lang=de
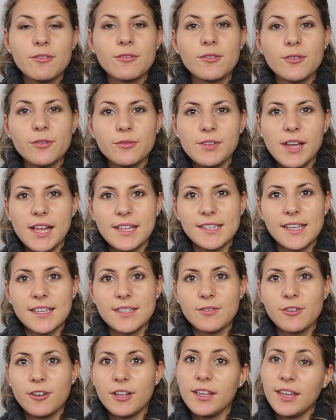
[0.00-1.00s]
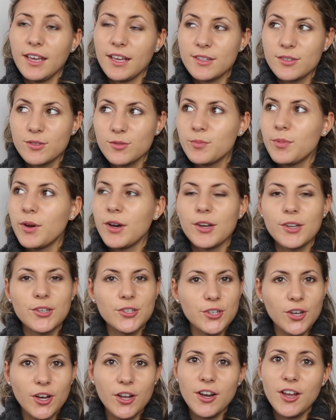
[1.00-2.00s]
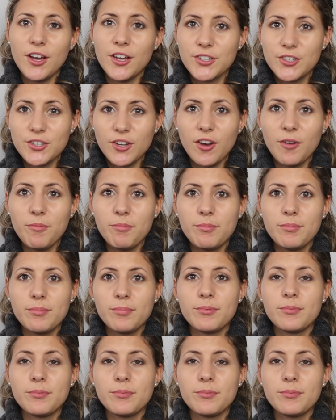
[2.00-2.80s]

und Lufthansa ist wirklich ein super toller, top